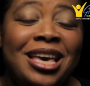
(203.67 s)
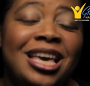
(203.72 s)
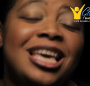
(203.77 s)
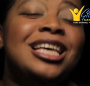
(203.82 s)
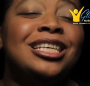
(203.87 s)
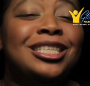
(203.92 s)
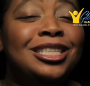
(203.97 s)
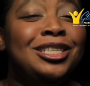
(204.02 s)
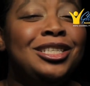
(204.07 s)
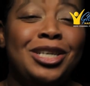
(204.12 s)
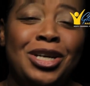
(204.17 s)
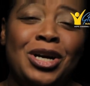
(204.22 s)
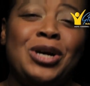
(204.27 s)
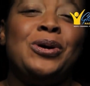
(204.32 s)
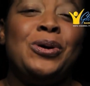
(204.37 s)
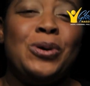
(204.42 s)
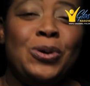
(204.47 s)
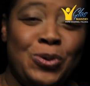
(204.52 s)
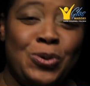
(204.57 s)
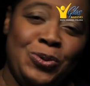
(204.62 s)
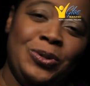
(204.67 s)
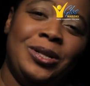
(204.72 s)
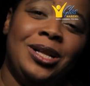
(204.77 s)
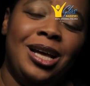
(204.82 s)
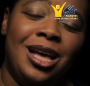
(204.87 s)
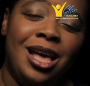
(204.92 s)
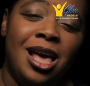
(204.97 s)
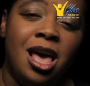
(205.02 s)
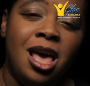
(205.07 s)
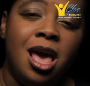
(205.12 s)
Mam na imię
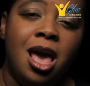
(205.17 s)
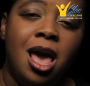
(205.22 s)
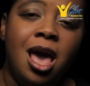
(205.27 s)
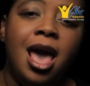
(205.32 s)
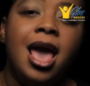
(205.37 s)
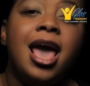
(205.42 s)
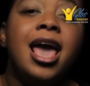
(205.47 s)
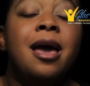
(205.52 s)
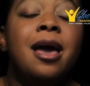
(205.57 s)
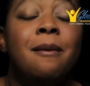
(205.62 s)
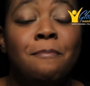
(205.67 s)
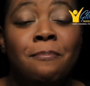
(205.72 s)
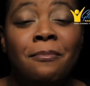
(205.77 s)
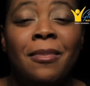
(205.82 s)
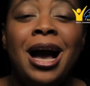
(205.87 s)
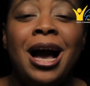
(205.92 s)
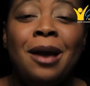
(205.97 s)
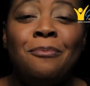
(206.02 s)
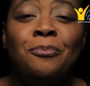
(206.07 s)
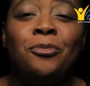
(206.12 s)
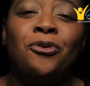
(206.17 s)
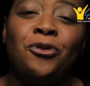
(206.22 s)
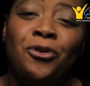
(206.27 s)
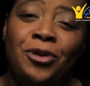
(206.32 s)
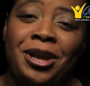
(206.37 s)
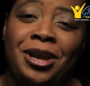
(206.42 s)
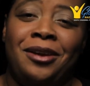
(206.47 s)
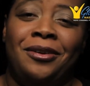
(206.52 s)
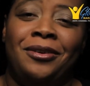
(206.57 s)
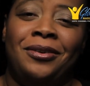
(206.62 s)
Nicole.
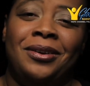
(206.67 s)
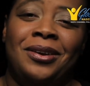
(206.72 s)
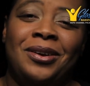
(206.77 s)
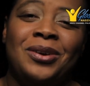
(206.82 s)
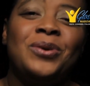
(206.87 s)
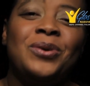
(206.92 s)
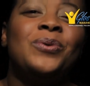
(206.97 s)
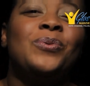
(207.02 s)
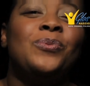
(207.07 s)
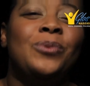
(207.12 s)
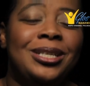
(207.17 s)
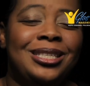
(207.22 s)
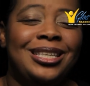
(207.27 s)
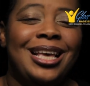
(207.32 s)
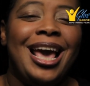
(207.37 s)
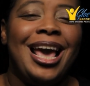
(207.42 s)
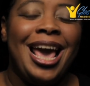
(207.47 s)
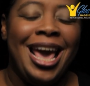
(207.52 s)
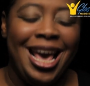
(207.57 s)
Moja modlitwa została